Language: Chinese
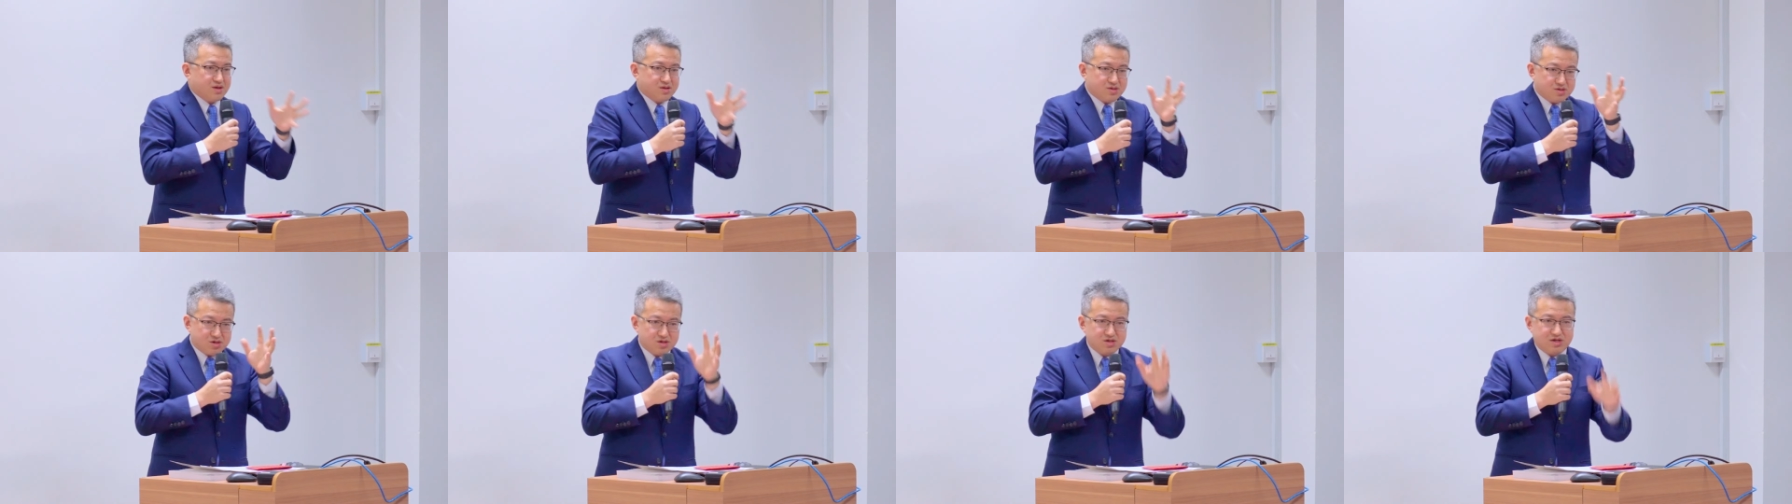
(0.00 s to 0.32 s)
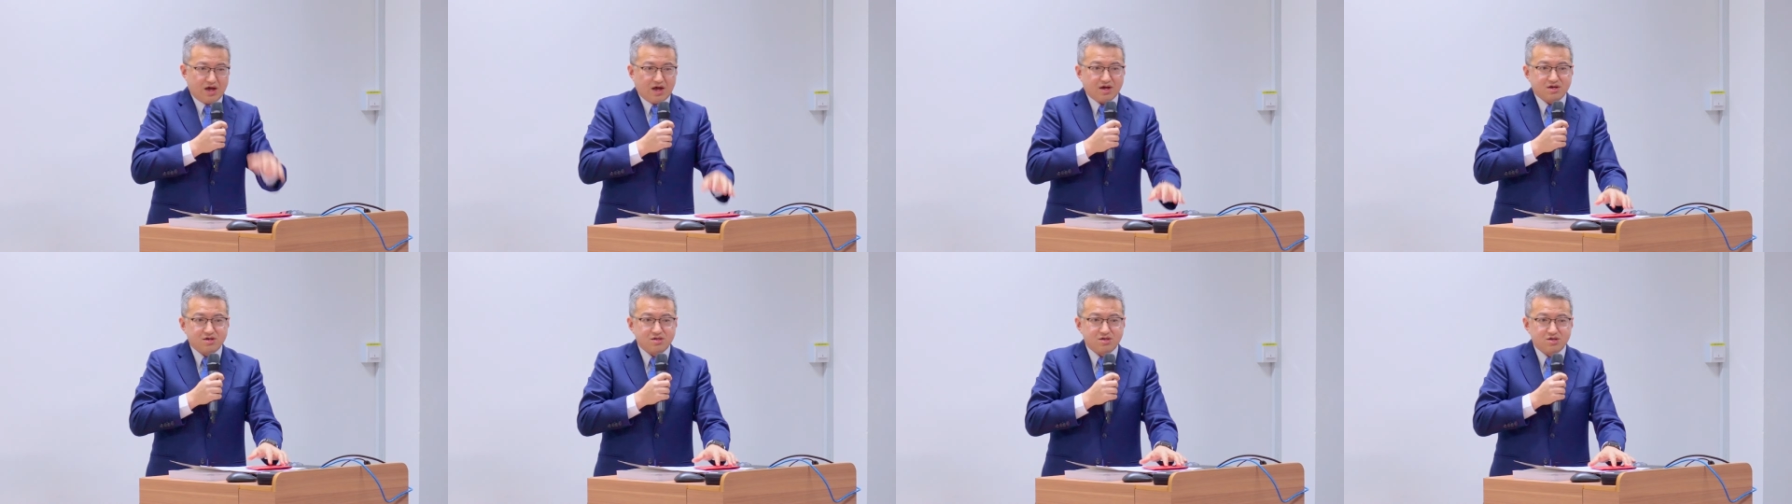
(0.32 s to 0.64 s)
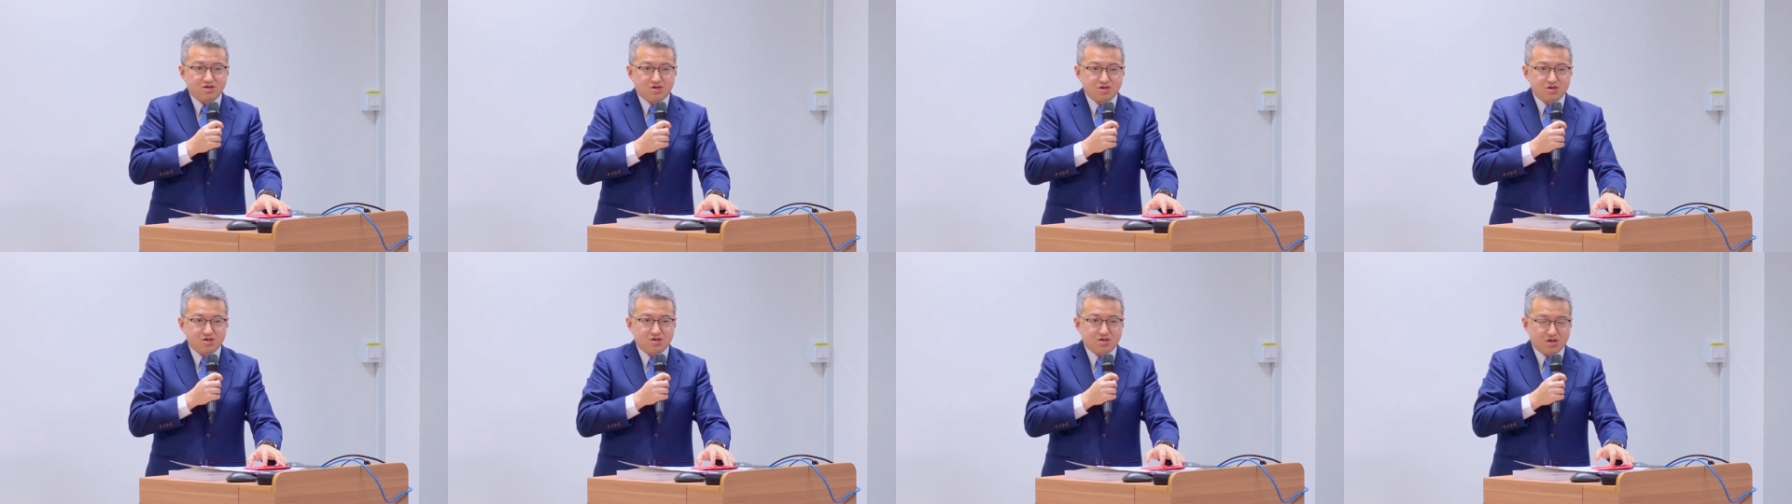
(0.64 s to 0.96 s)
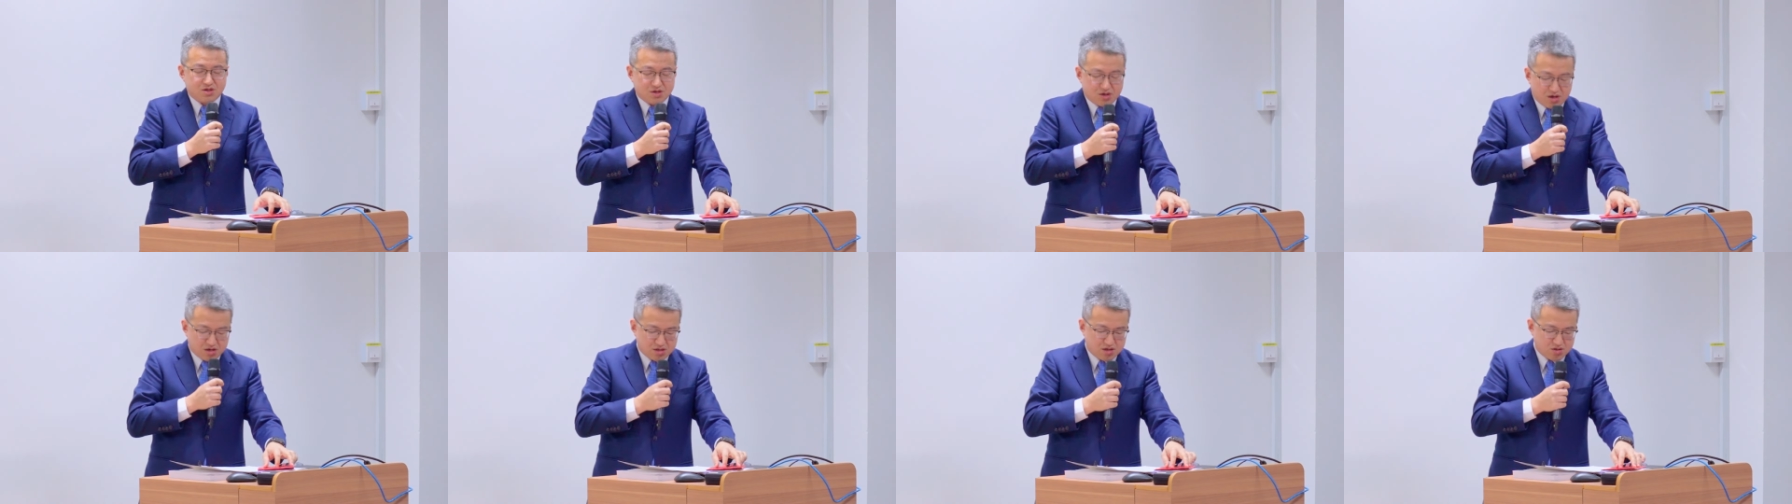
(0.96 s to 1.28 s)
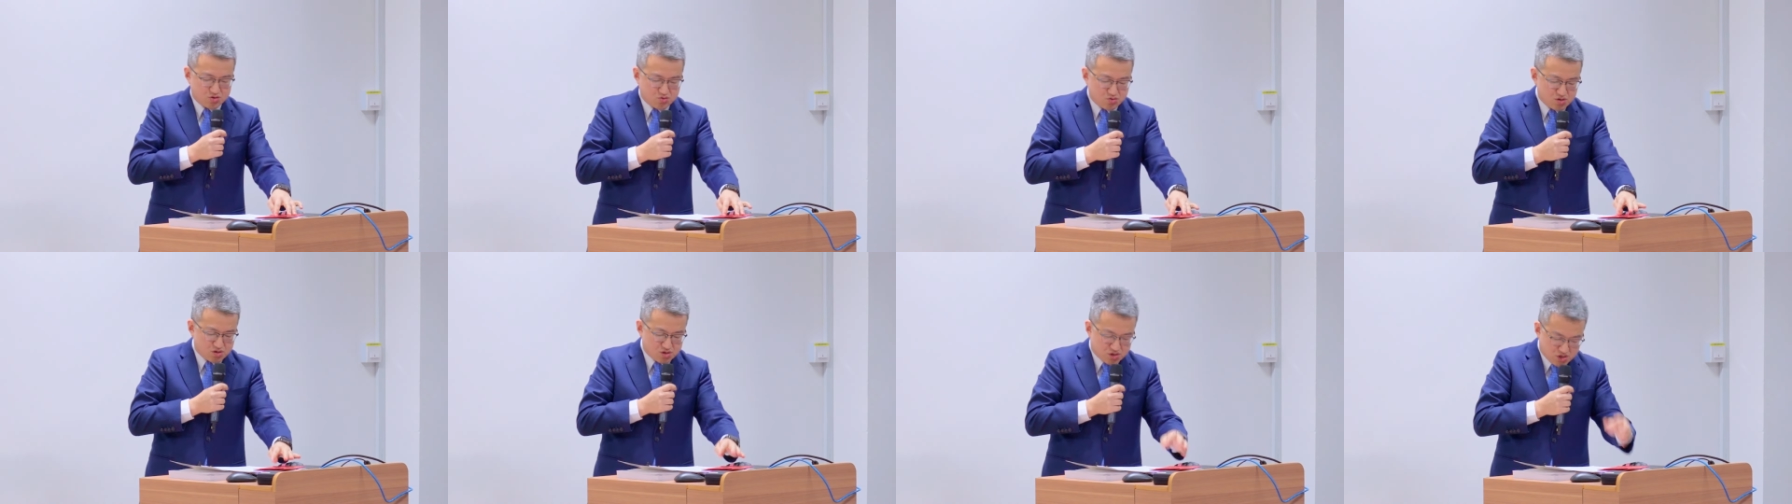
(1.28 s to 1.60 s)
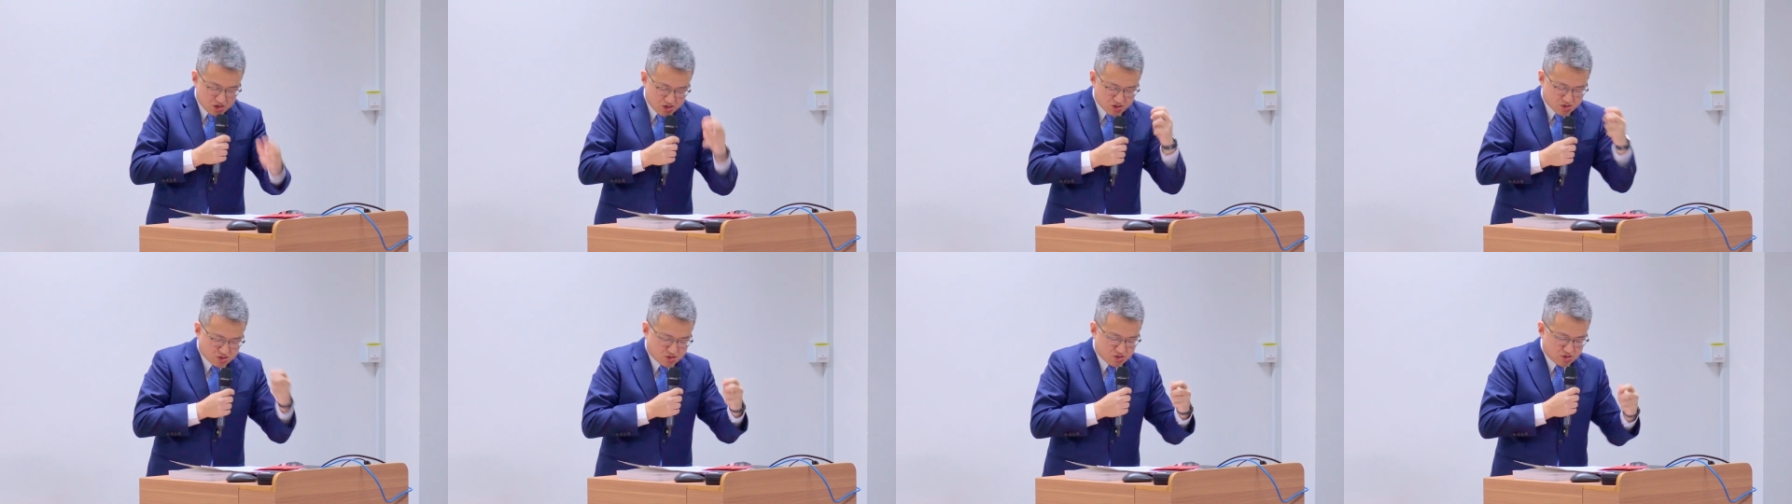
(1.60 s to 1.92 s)
陈嘉庚的精神可能对这
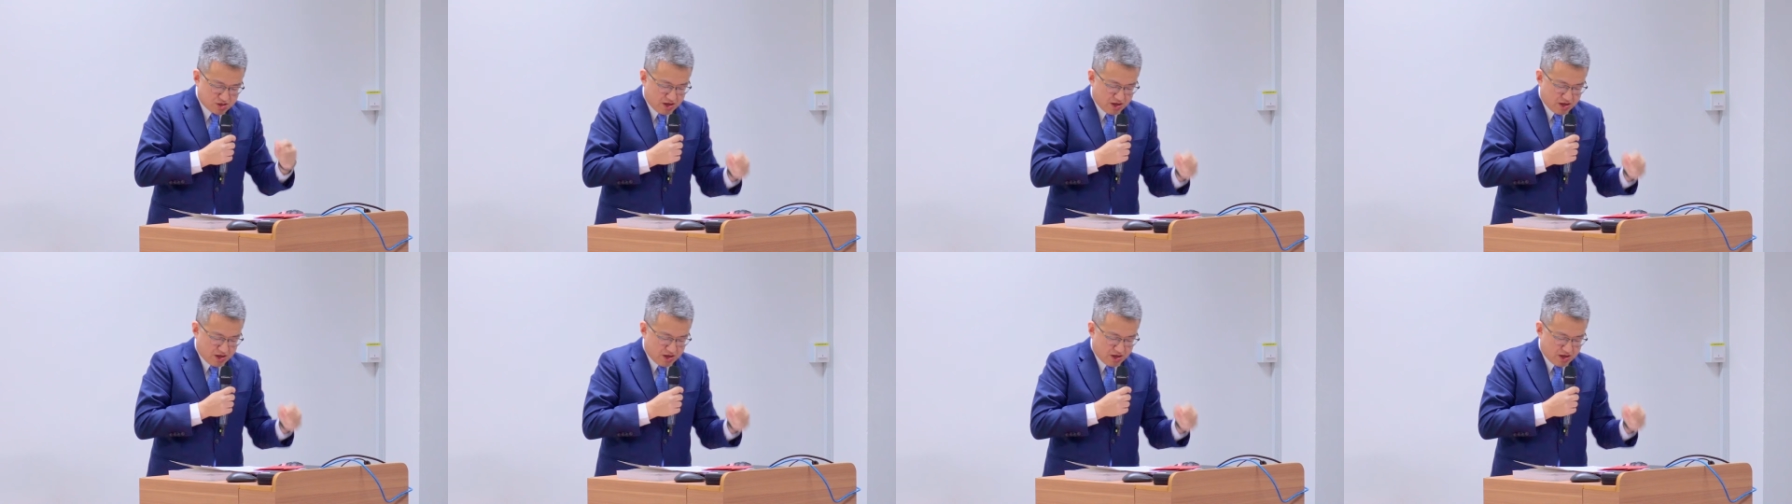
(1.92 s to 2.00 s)
个时